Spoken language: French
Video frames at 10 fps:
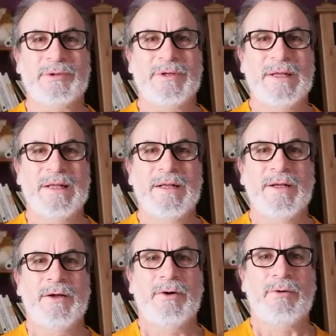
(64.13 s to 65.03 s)
euh,
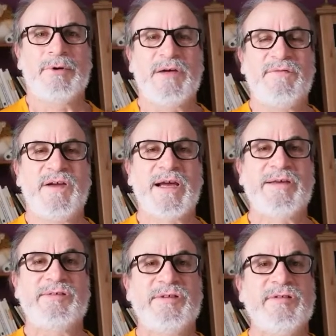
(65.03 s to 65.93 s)
on a fait
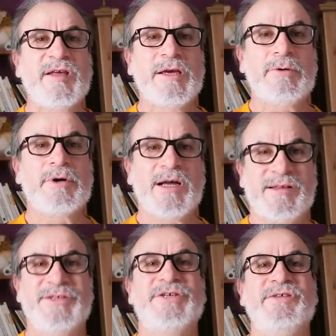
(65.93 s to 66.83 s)
réciter au
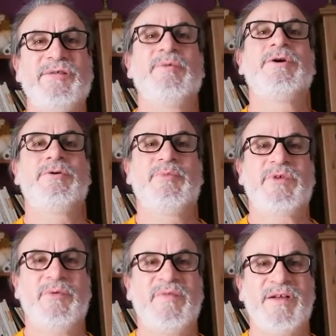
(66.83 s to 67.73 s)
catéchisme le
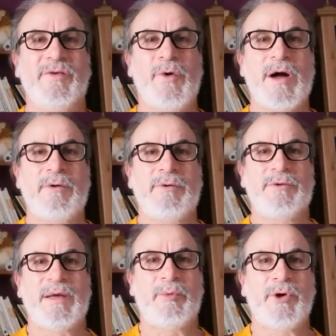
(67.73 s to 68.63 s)
psaume 23
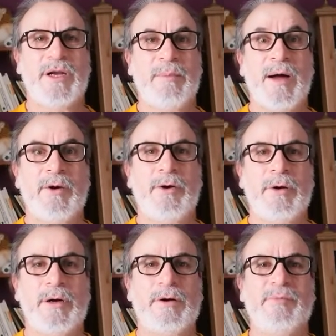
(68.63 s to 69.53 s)
qu'on apprenait par
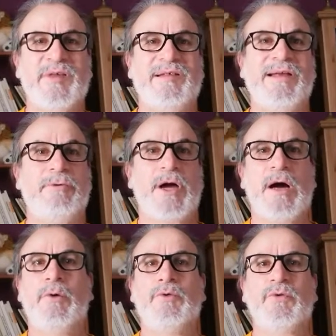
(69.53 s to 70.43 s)
cœur, comme c'était le
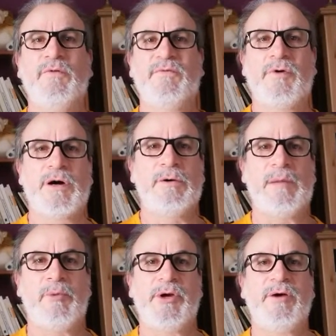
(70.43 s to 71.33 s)
cas autrefois. On
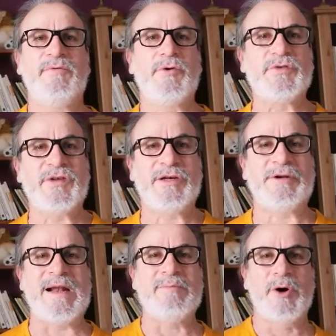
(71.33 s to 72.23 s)
apprenait en français,
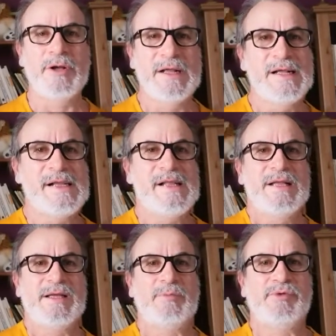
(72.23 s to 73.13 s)
en allemand.
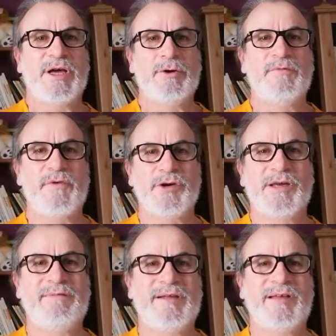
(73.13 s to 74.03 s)
Et puis un enfant
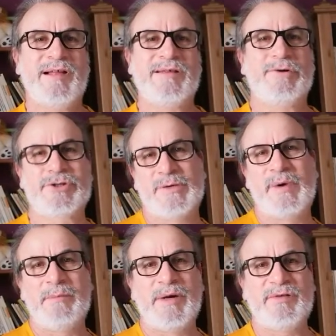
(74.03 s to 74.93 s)
qui avait été interrogé
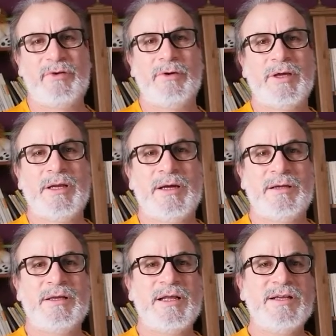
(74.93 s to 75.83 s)
par le pasteur, il
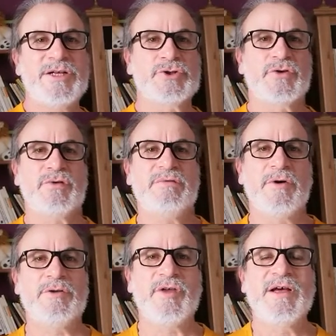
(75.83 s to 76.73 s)
a, dit la chose
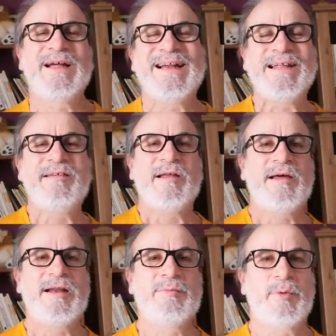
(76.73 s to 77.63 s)
suivante,
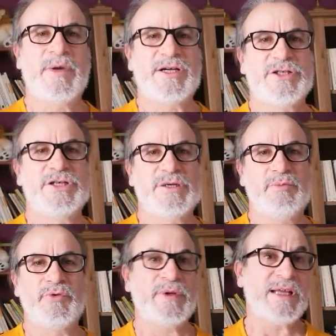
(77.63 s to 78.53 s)
L'Éternel est mon berger, j'ai
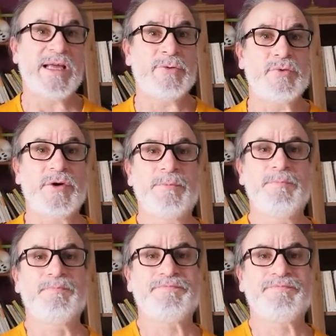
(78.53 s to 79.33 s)
besoin de rien d'autre.